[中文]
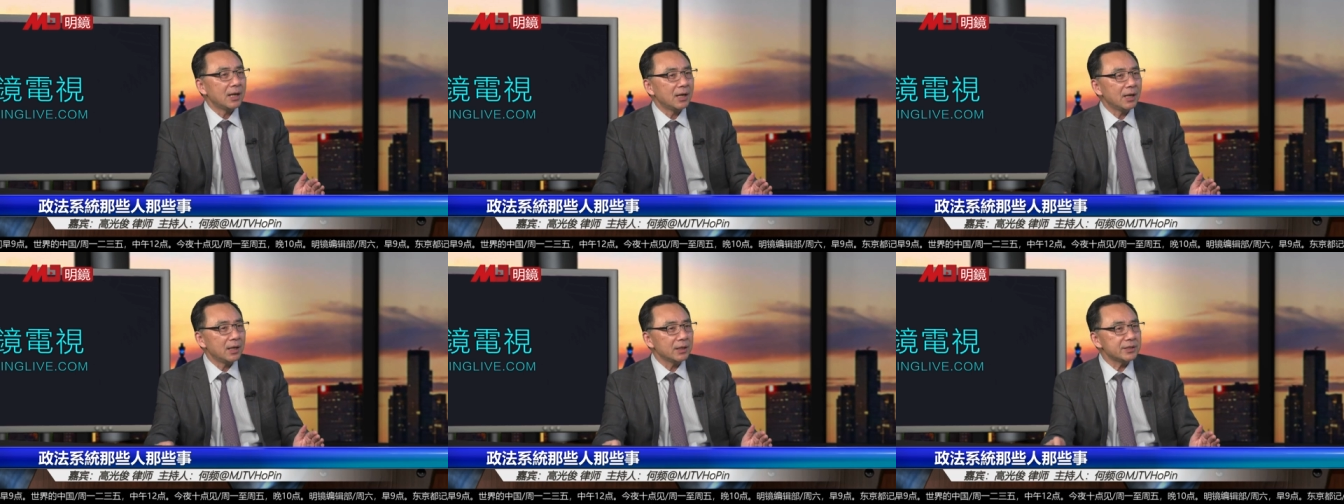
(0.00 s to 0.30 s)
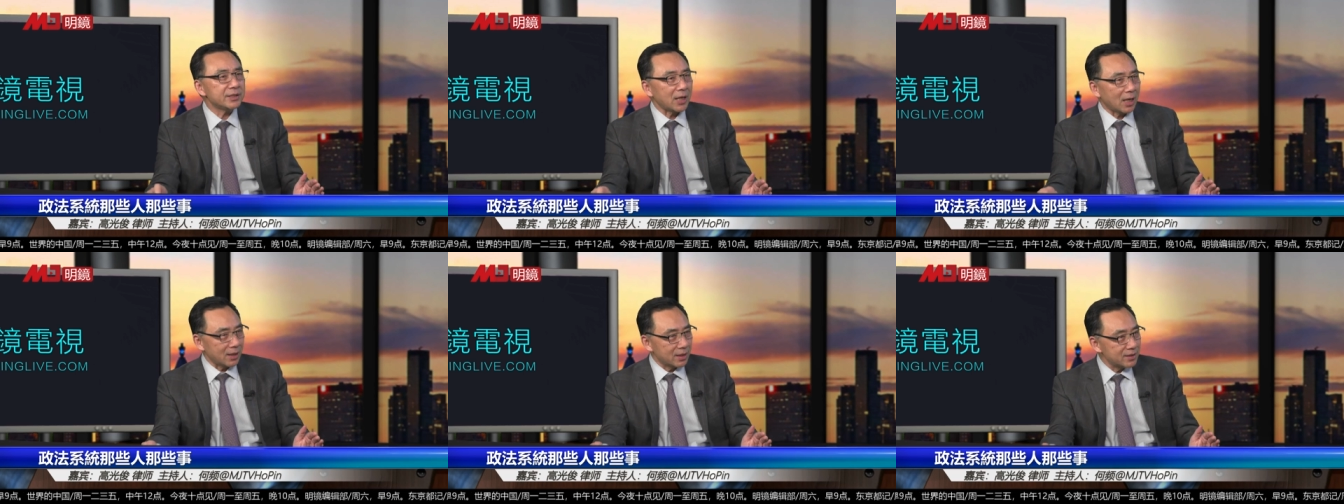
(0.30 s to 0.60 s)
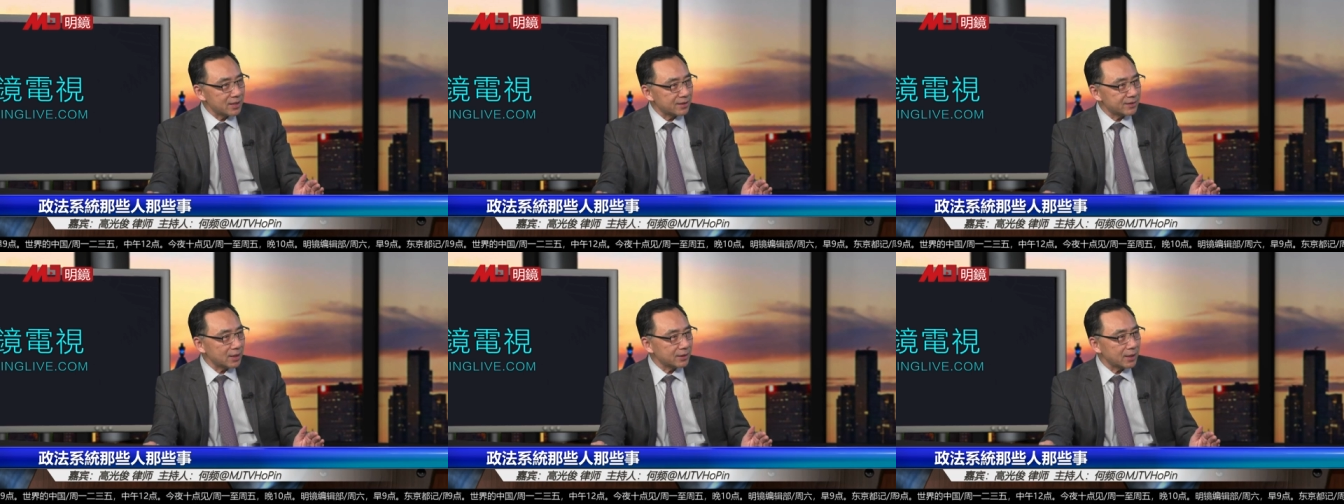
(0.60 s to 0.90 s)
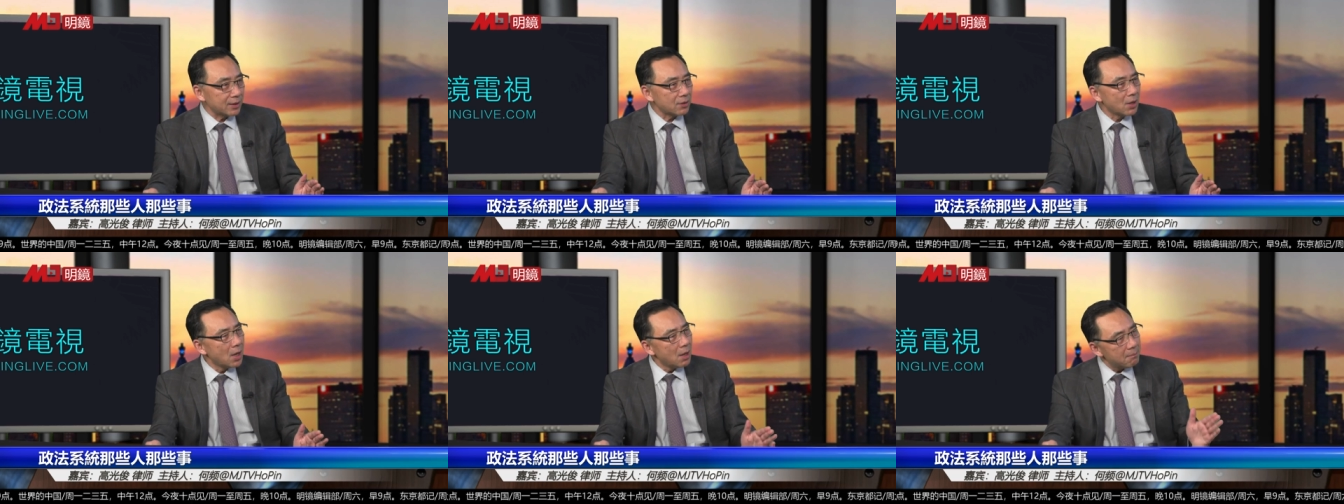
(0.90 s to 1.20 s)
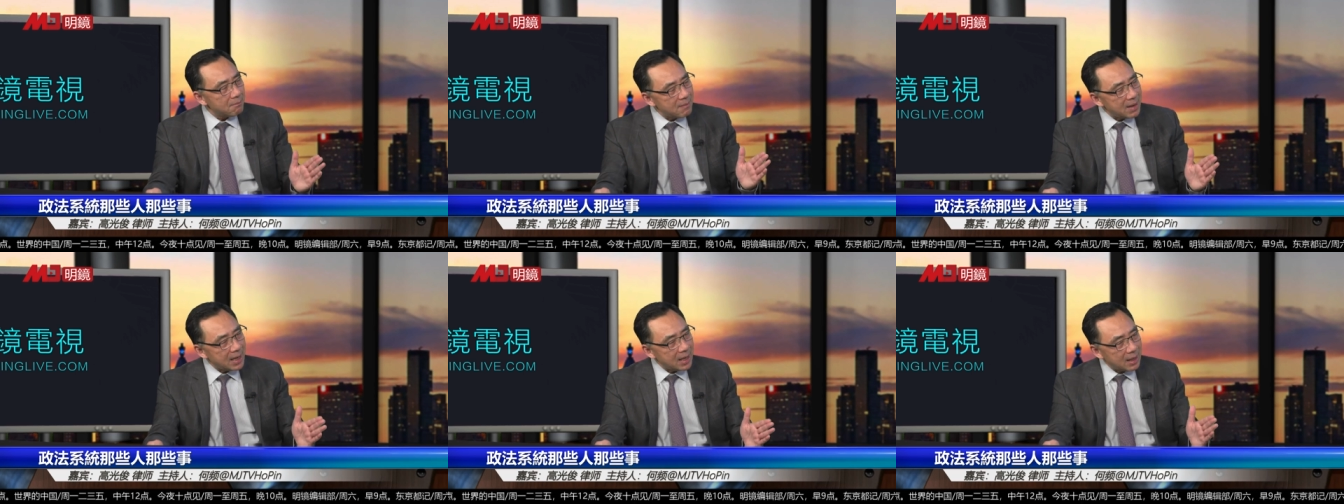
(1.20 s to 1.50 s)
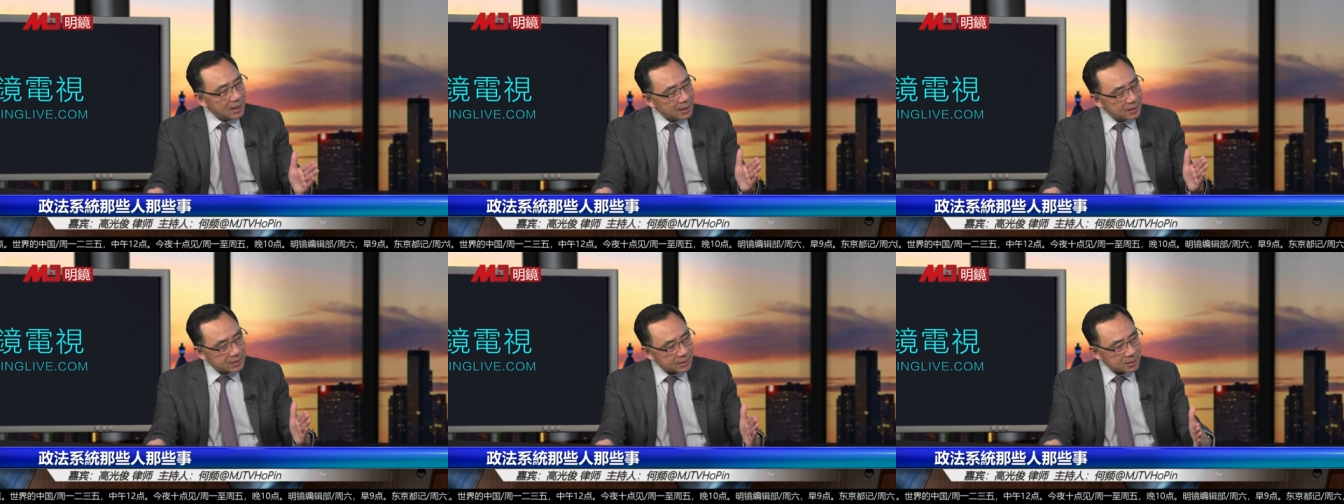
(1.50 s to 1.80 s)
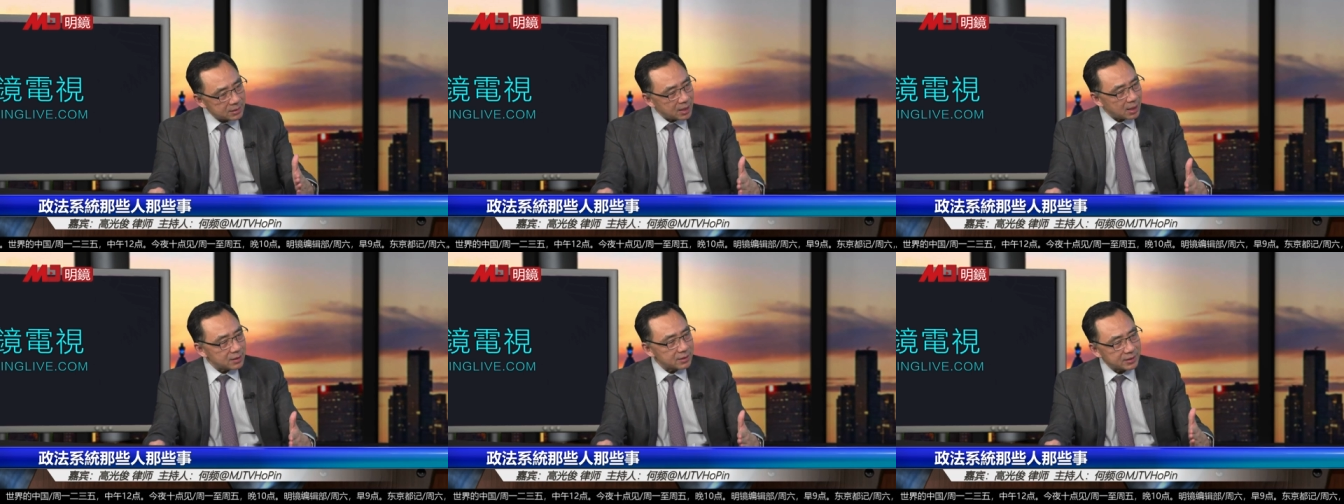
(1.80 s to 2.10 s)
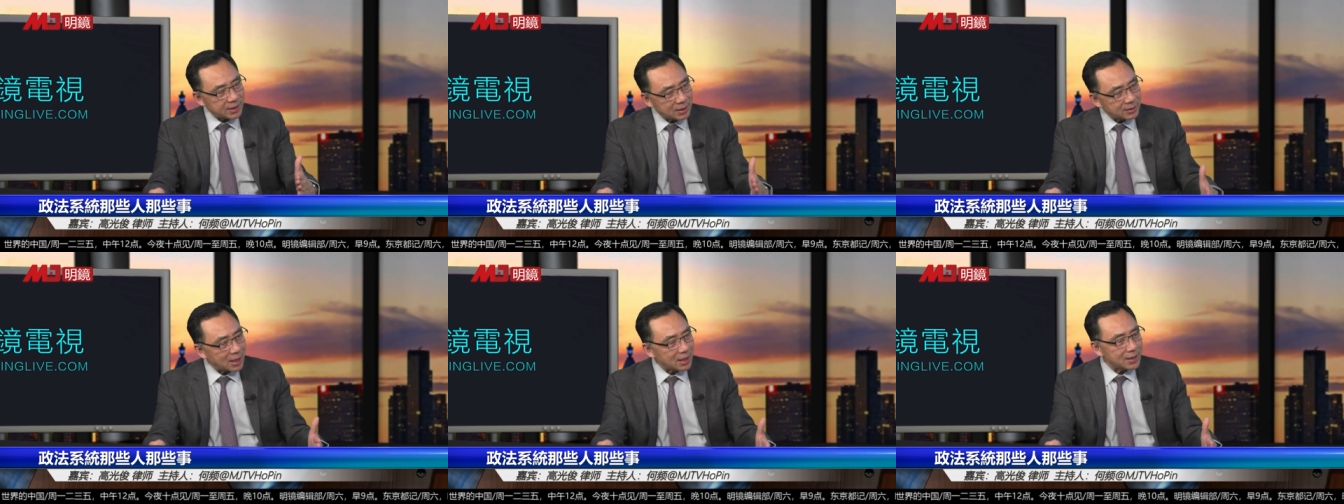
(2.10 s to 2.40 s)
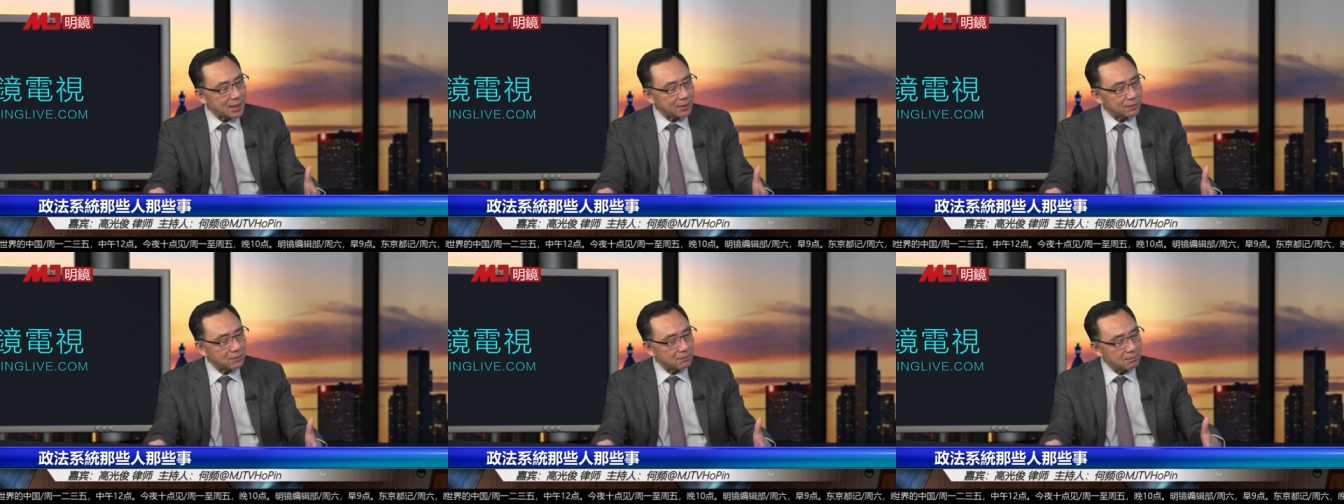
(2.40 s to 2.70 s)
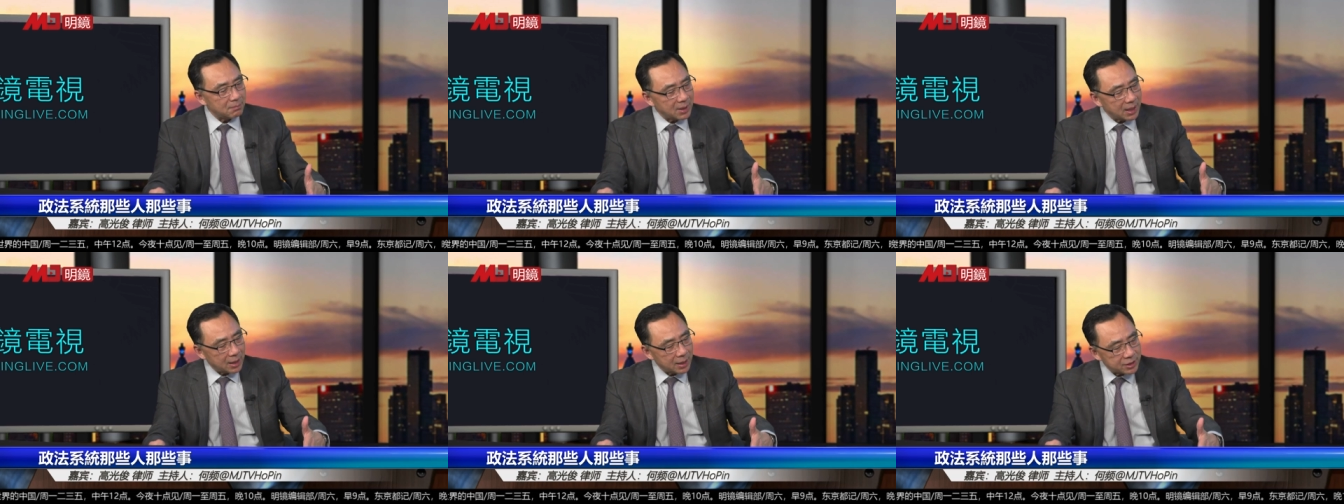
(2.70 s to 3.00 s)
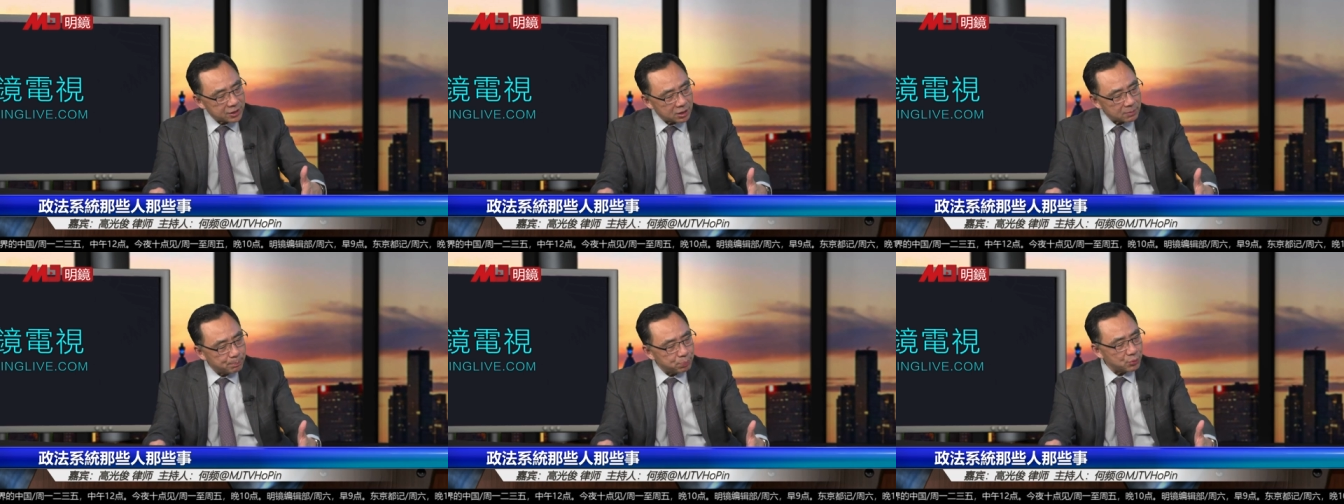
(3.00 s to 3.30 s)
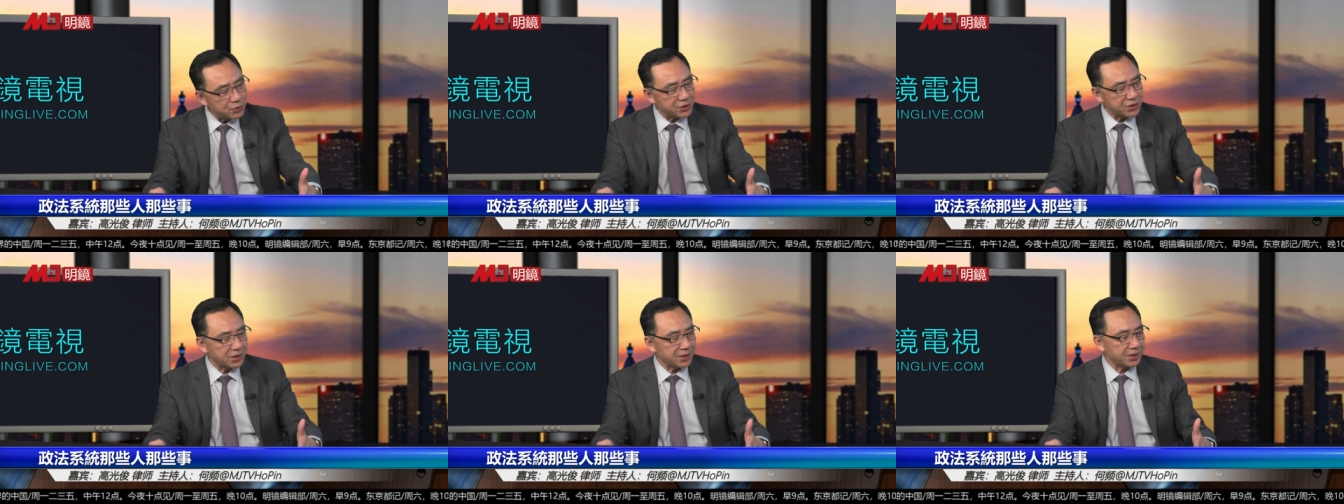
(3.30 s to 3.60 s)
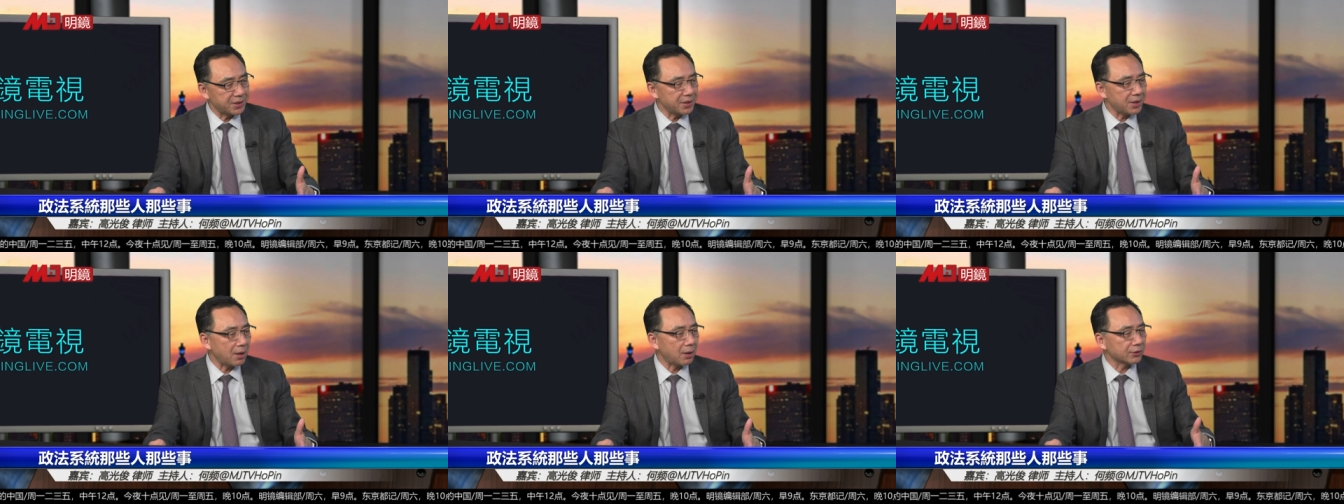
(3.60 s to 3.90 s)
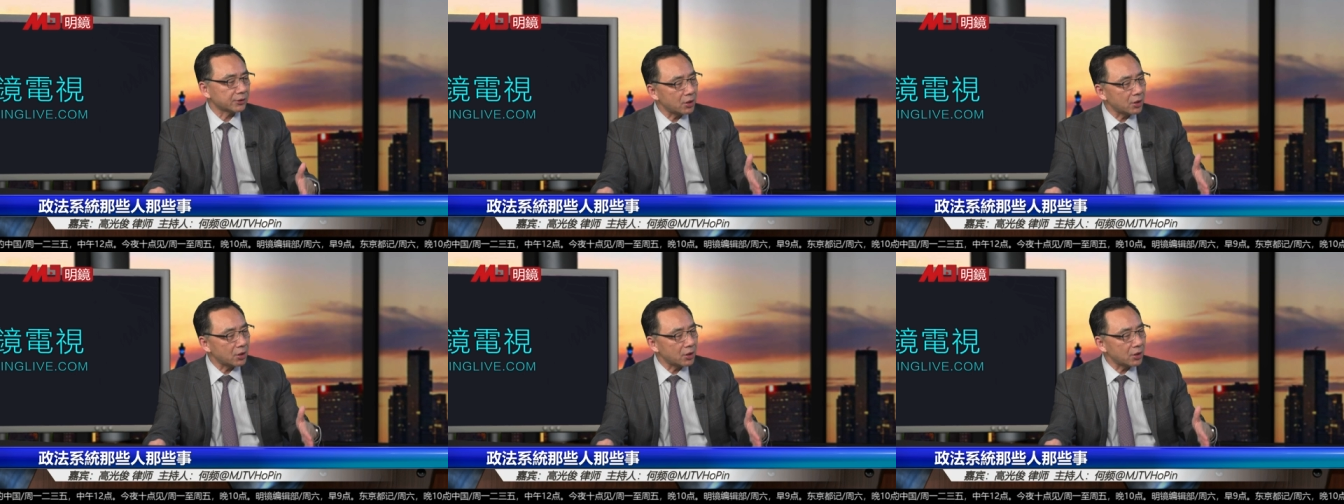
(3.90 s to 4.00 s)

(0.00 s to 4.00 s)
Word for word: 想了一下三大战役，每一次三大战役每一次布置的很好，